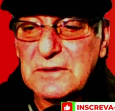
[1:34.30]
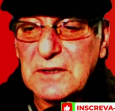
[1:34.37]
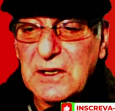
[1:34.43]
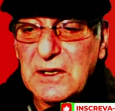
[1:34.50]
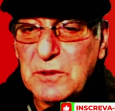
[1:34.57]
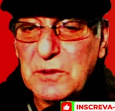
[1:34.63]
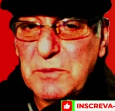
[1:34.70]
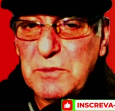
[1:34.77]

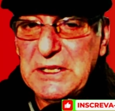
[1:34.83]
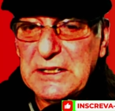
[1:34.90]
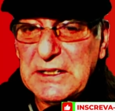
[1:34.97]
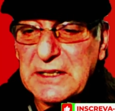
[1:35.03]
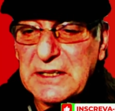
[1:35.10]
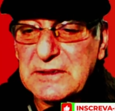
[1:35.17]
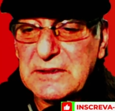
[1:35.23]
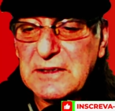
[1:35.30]
Mila?
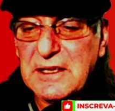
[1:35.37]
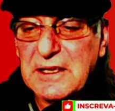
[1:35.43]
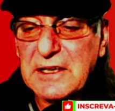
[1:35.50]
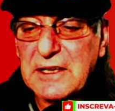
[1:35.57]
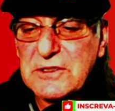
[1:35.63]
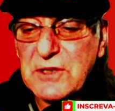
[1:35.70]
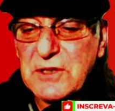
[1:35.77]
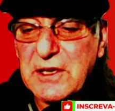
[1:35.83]
É,
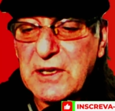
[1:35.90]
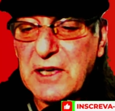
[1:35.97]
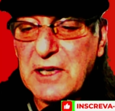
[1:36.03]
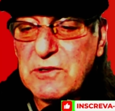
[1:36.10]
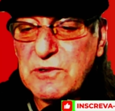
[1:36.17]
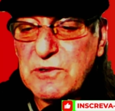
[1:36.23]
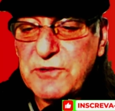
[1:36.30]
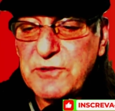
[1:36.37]
só quero
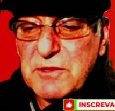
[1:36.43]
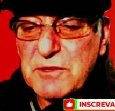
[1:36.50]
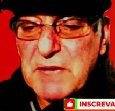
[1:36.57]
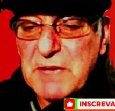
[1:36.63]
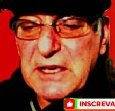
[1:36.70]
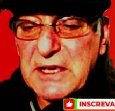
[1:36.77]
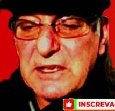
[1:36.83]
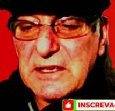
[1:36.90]
confirmar
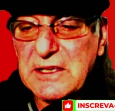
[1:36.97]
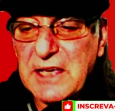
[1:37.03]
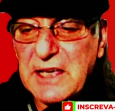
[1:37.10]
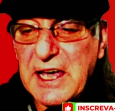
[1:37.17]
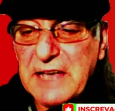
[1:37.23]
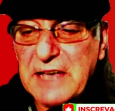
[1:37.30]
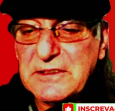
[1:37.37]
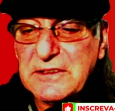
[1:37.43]
aqui.
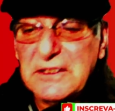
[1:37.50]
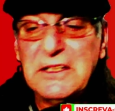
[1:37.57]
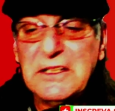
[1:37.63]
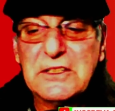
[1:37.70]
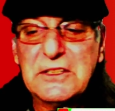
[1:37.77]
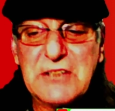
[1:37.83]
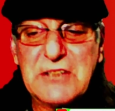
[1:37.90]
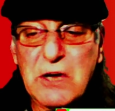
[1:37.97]
É.
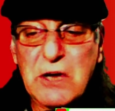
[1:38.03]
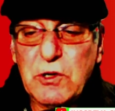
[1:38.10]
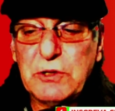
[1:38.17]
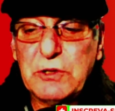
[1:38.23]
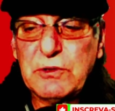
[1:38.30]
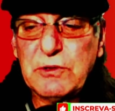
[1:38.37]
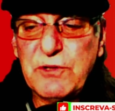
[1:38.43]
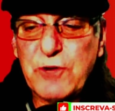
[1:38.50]
De acordo
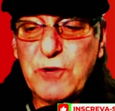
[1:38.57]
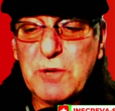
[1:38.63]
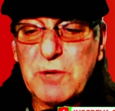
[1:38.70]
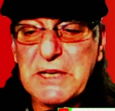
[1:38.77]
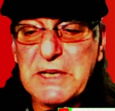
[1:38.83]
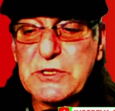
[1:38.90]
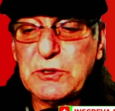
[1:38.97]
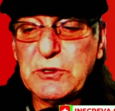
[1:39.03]
com
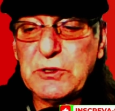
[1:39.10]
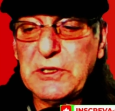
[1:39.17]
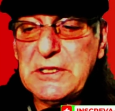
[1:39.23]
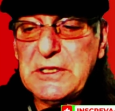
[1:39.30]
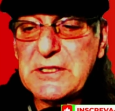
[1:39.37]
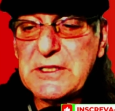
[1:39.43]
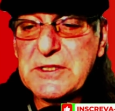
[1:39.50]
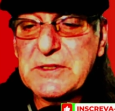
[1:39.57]

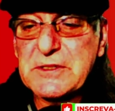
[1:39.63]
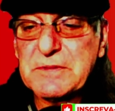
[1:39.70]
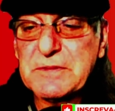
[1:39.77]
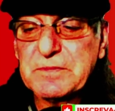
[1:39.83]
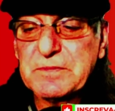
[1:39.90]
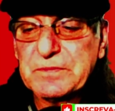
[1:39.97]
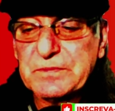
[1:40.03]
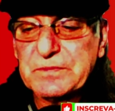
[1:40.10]

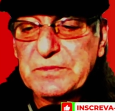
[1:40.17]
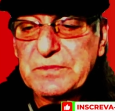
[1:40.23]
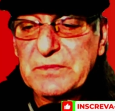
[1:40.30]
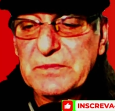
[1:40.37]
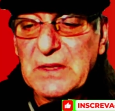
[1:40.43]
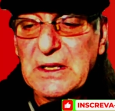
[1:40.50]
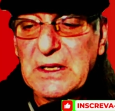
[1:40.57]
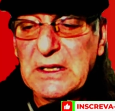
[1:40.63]
informações
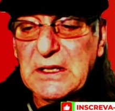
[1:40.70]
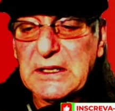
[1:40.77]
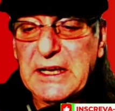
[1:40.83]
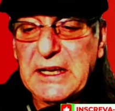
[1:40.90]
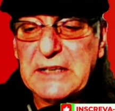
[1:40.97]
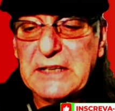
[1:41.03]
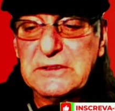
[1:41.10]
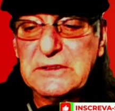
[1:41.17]

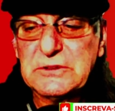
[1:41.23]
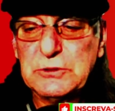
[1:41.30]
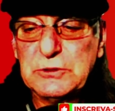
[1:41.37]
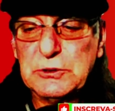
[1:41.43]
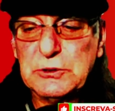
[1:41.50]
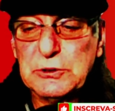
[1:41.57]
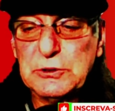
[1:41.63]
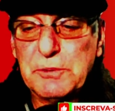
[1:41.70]
né,
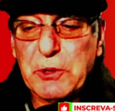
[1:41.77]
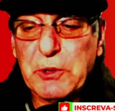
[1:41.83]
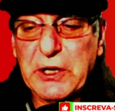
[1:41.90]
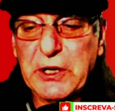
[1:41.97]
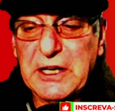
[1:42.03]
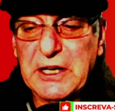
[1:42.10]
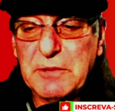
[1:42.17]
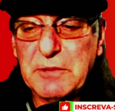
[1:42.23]
do
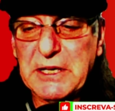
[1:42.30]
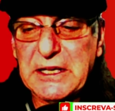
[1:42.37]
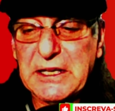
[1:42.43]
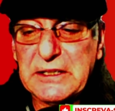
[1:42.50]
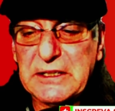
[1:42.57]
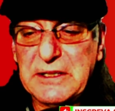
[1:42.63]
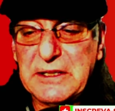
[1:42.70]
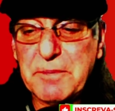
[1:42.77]
programa
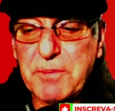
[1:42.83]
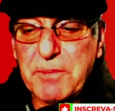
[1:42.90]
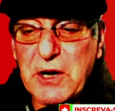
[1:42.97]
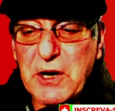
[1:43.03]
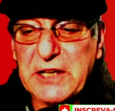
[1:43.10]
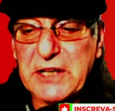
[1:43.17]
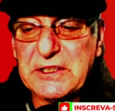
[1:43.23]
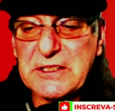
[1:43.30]

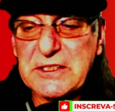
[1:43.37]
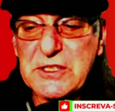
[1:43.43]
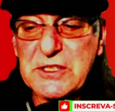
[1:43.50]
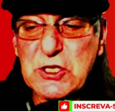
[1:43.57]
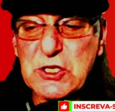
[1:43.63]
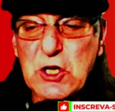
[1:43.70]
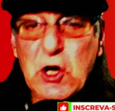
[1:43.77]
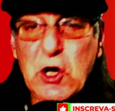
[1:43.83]

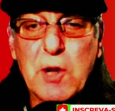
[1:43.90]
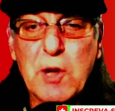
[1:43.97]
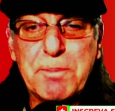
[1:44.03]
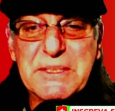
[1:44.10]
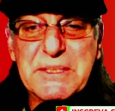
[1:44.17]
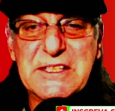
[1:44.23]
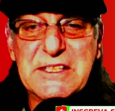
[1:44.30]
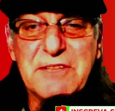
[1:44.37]
Deportes Cop
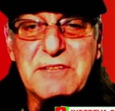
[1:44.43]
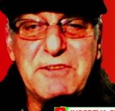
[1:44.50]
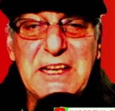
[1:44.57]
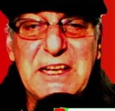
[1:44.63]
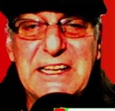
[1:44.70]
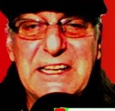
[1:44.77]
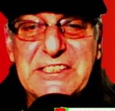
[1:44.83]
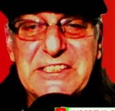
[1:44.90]

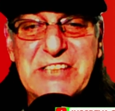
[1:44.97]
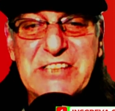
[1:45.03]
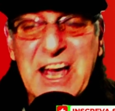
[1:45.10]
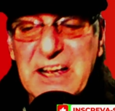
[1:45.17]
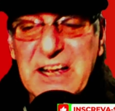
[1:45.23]
Sevilla,